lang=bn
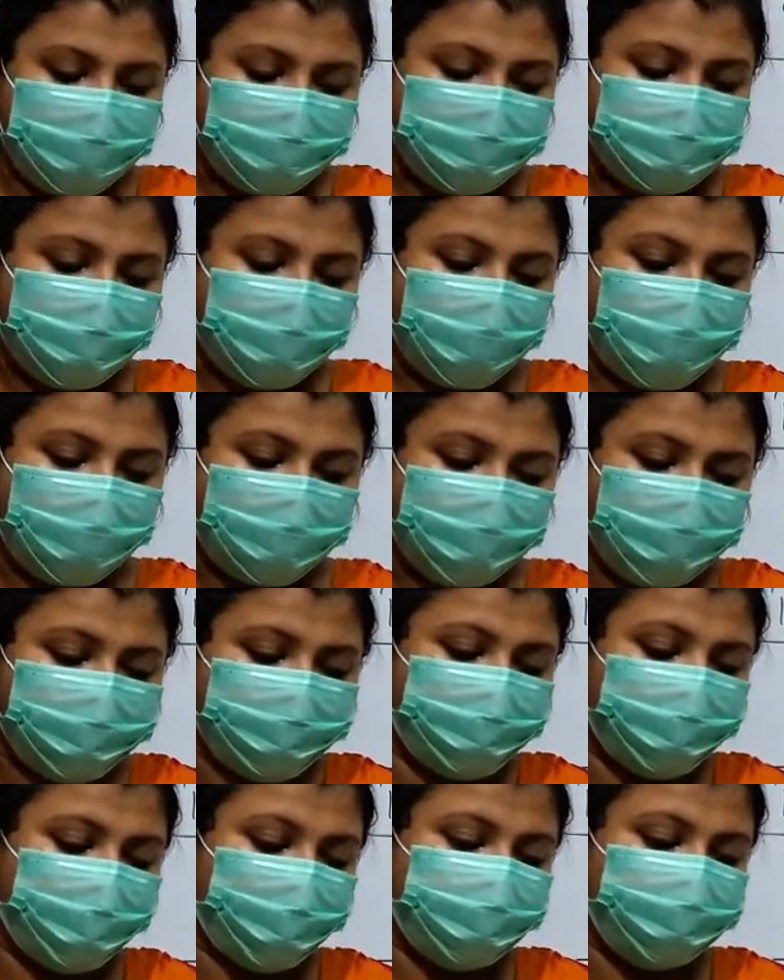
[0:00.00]
সেই
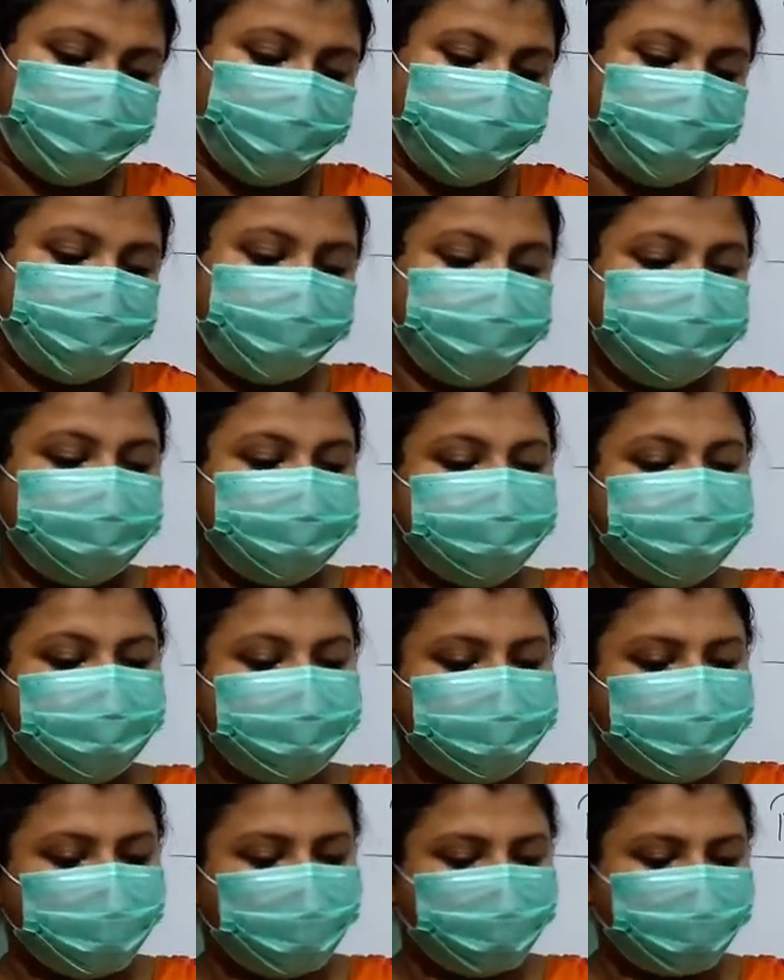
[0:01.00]
মধু মাঝির যে
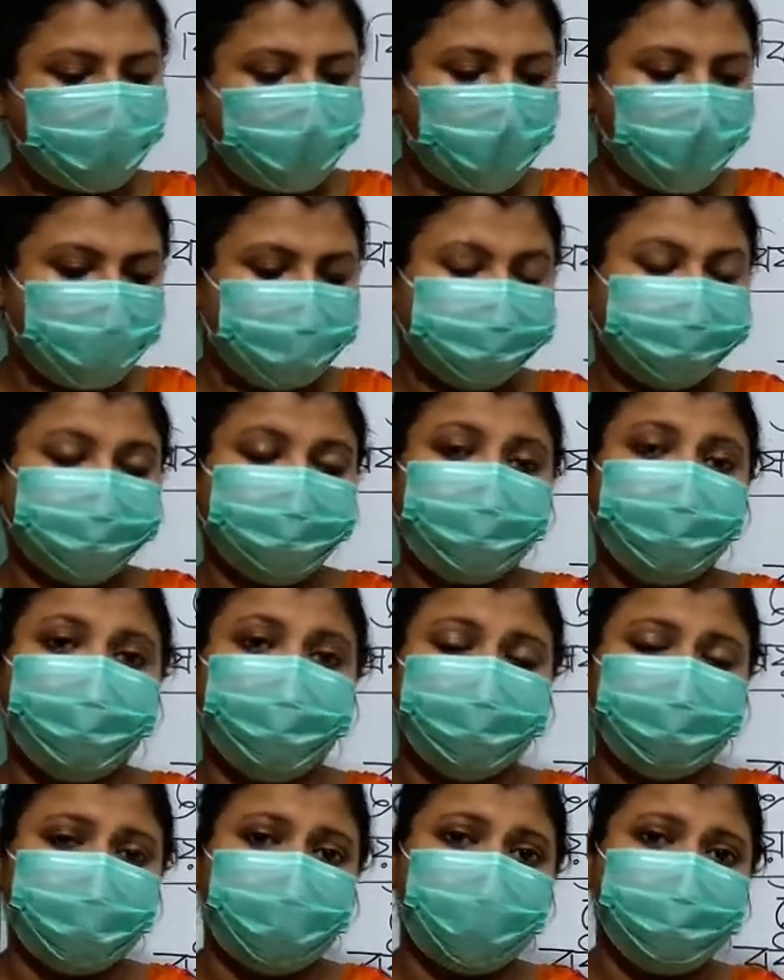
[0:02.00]
নৌকা সেটা
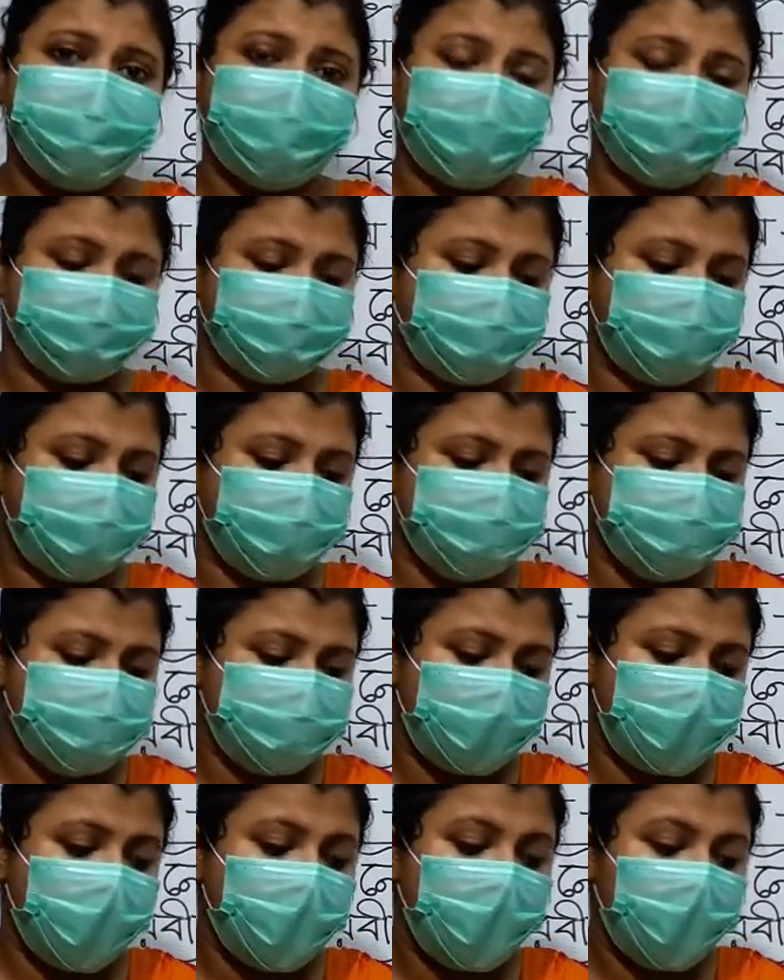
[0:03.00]
কোথায় বাঁধা
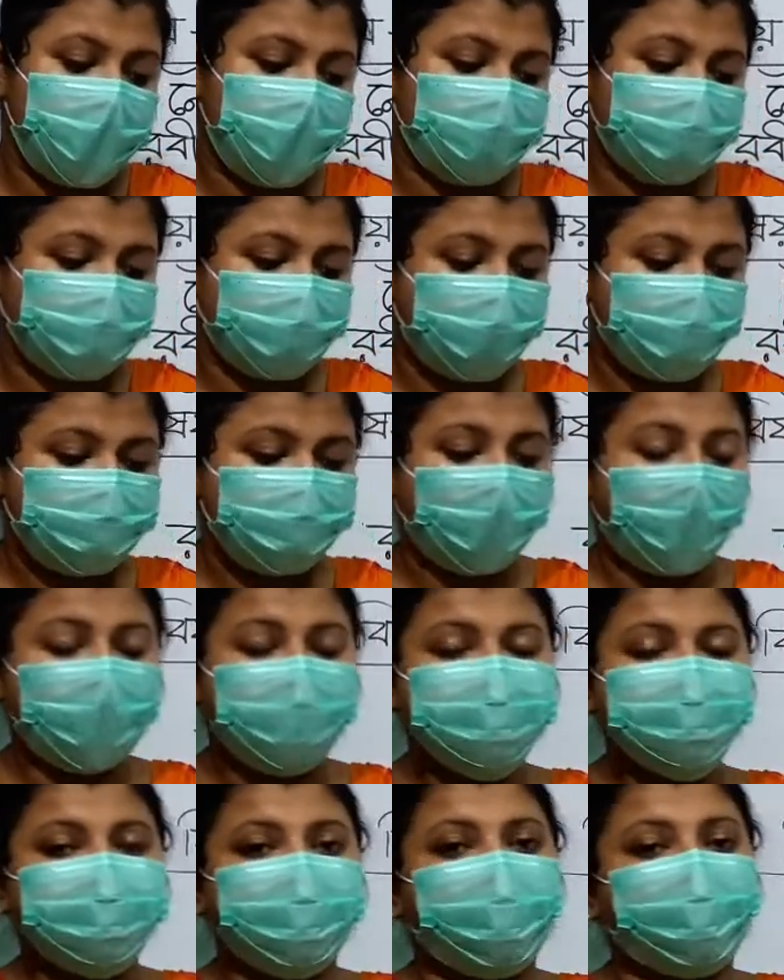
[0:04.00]
আছে না
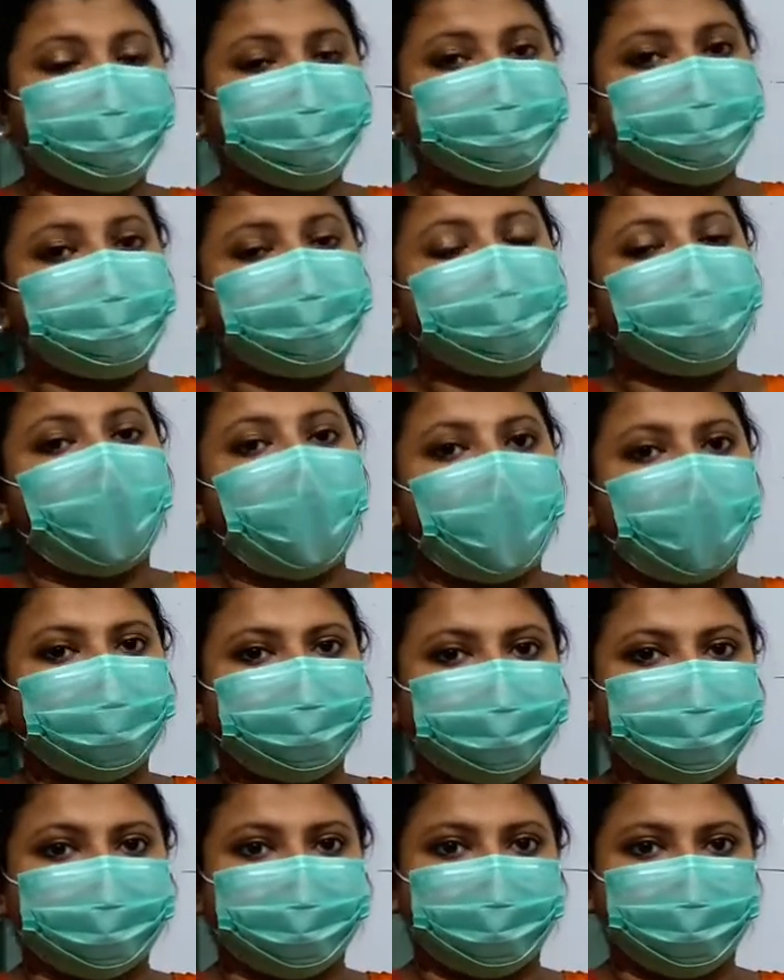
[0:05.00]
রাজগঞ্জের
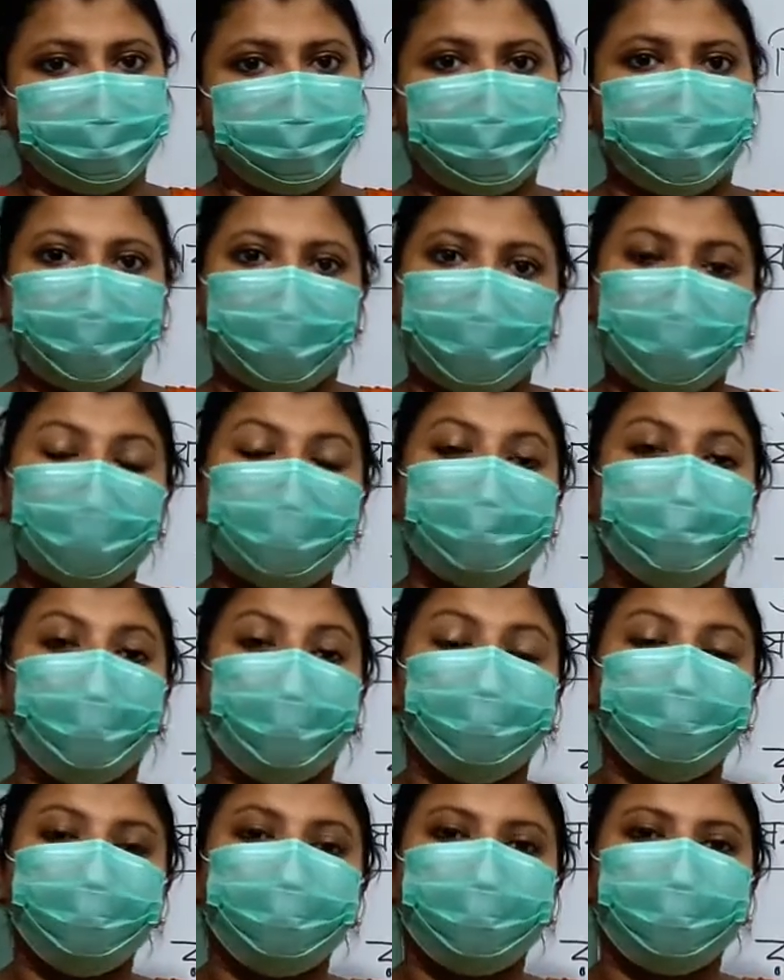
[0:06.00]
ঘাটে হ্যাঁ
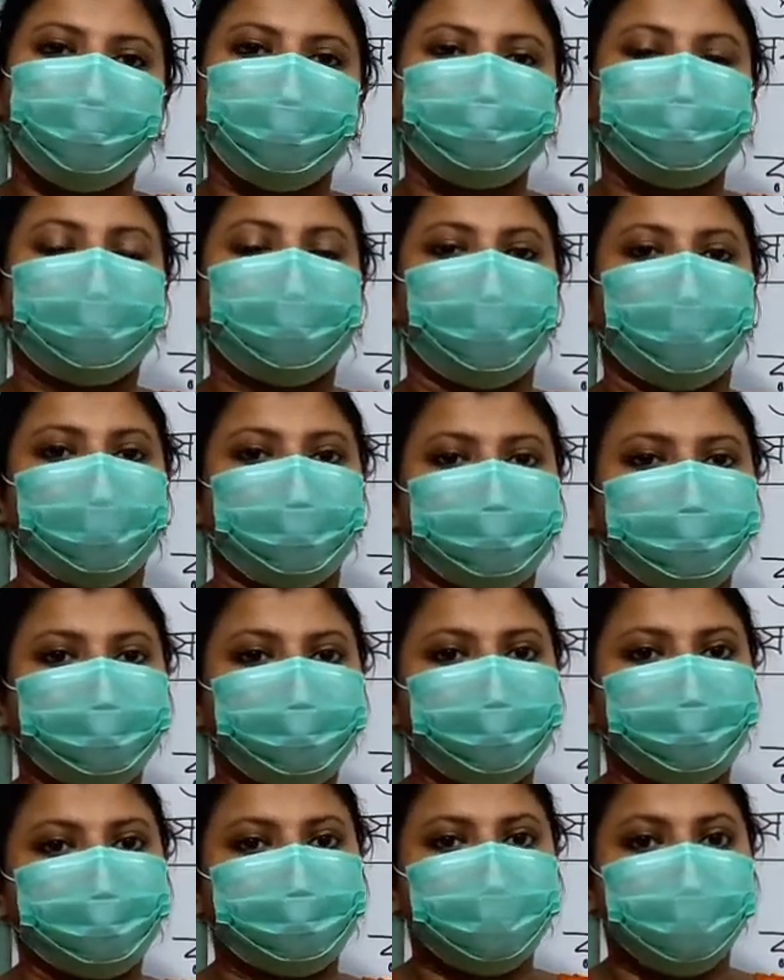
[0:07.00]
গঞ্জকতার অর্থ
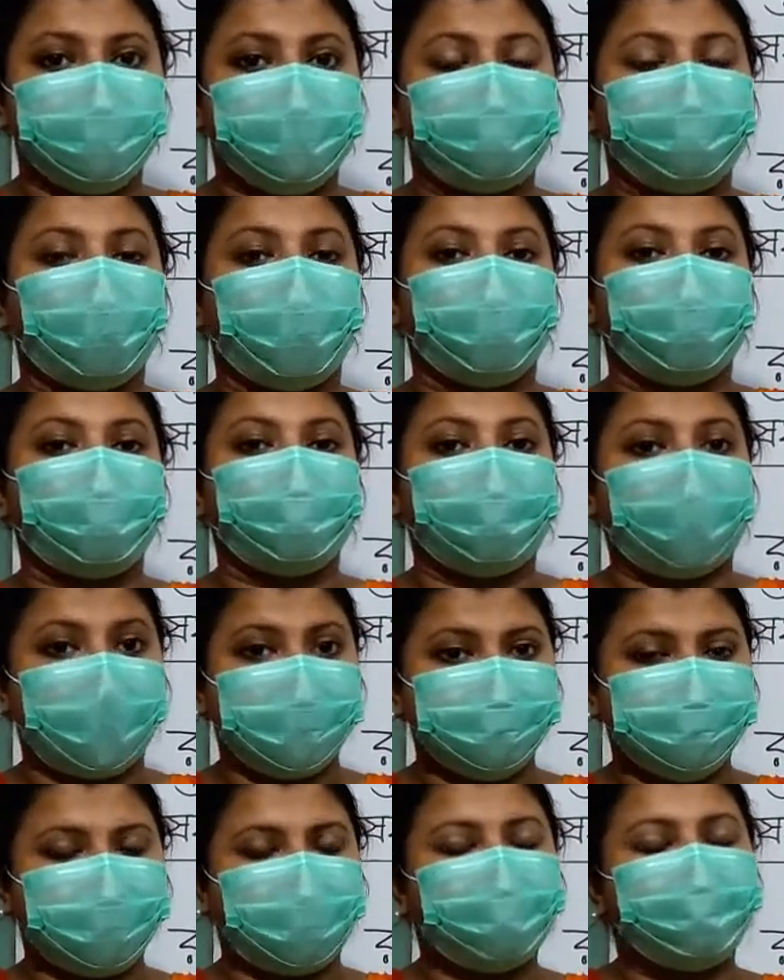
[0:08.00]
হচ্ছে বড়
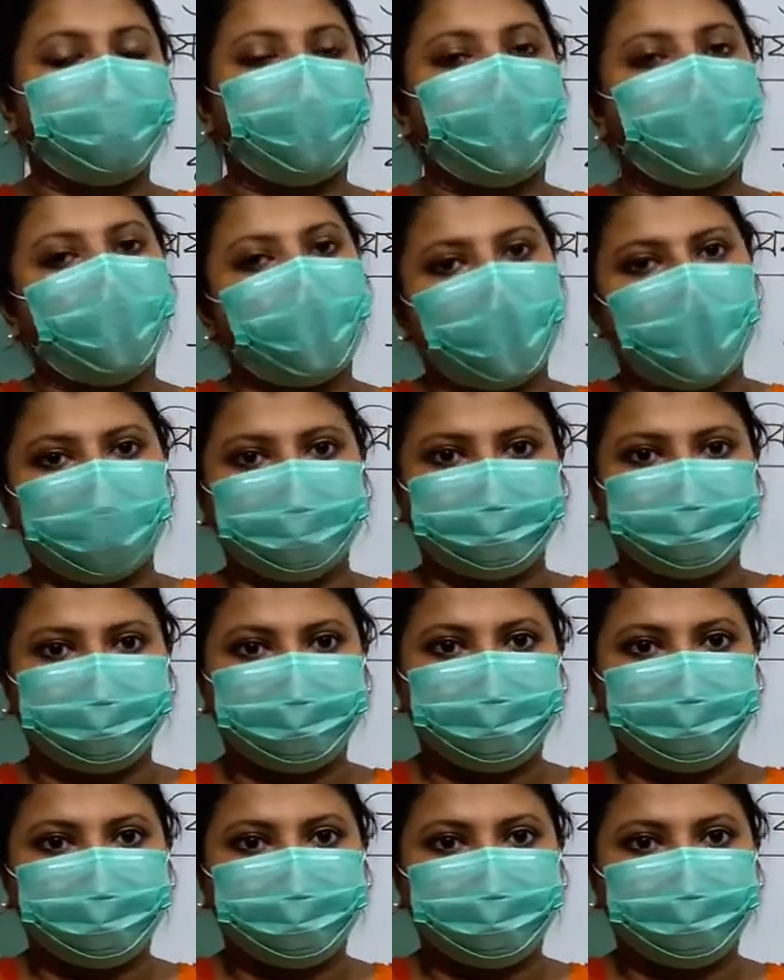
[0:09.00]
বাজার বা হাট